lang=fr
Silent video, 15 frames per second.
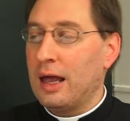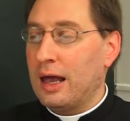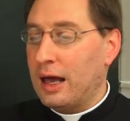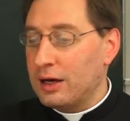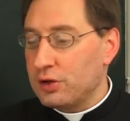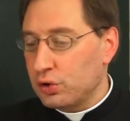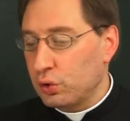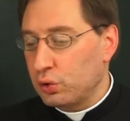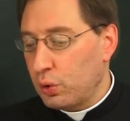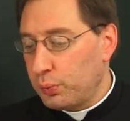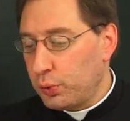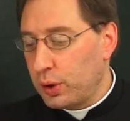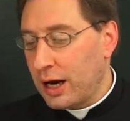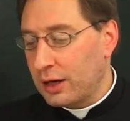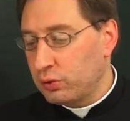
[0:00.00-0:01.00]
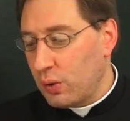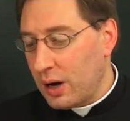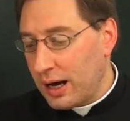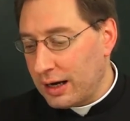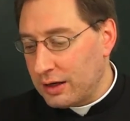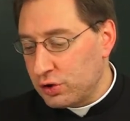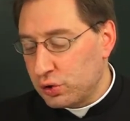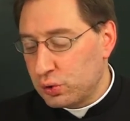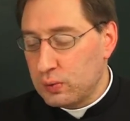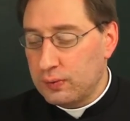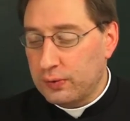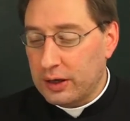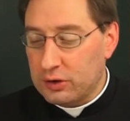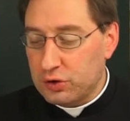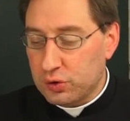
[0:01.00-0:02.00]
Elles sont au purgatoire, elles
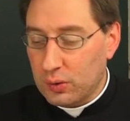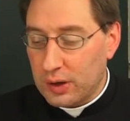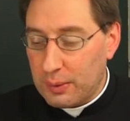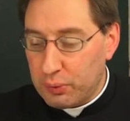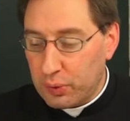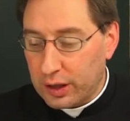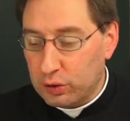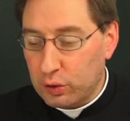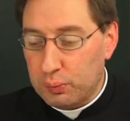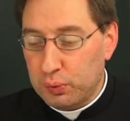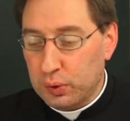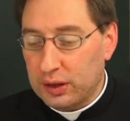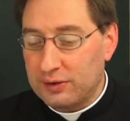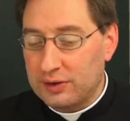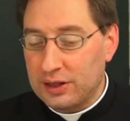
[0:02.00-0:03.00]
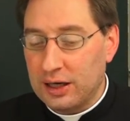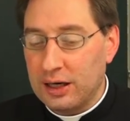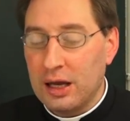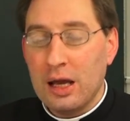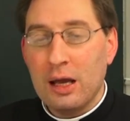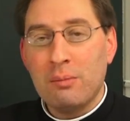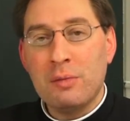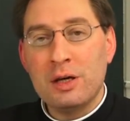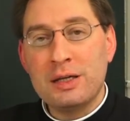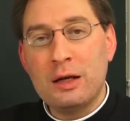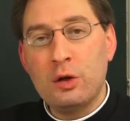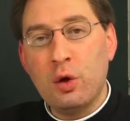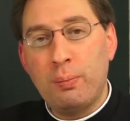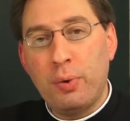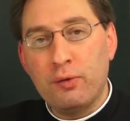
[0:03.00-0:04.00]
souffrent, elles sont là pour être purifiées, mais
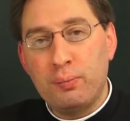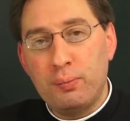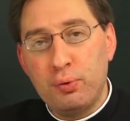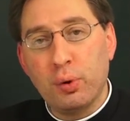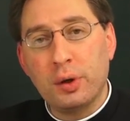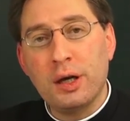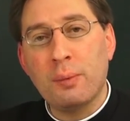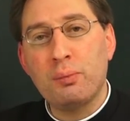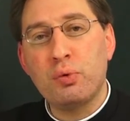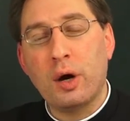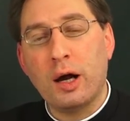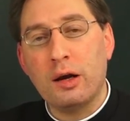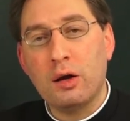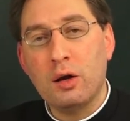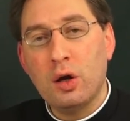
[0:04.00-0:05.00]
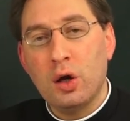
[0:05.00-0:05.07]
elles ne peuvent plus rien pour elles.